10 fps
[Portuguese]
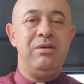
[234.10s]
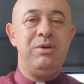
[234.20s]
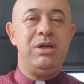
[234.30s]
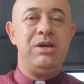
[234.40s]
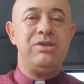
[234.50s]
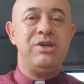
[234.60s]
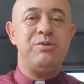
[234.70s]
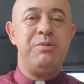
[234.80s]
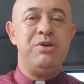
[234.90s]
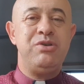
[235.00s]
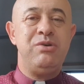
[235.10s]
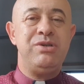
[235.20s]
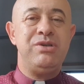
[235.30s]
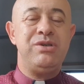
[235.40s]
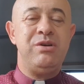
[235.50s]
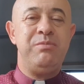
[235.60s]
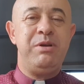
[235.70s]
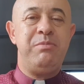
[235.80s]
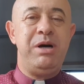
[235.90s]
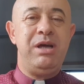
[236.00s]
porque essas pessoas estão
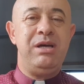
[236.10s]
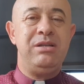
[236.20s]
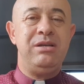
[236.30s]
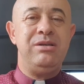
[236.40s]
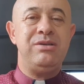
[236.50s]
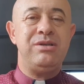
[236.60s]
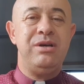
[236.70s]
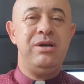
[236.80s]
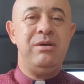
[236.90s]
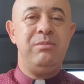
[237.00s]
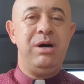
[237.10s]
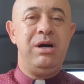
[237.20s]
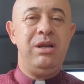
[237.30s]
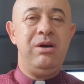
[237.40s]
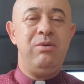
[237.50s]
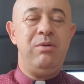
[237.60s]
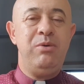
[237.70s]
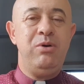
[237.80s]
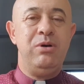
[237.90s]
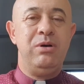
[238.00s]
preparadas para o
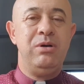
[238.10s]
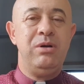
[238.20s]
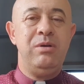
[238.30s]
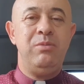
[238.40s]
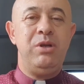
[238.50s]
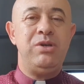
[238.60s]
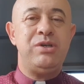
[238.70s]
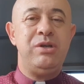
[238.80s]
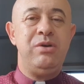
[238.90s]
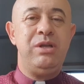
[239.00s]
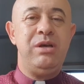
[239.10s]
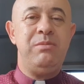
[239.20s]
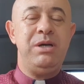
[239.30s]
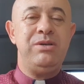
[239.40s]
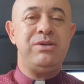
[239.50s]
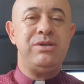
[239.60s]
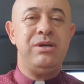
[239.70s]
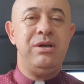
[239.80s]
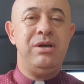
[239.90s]
amor. Por isso, não temas,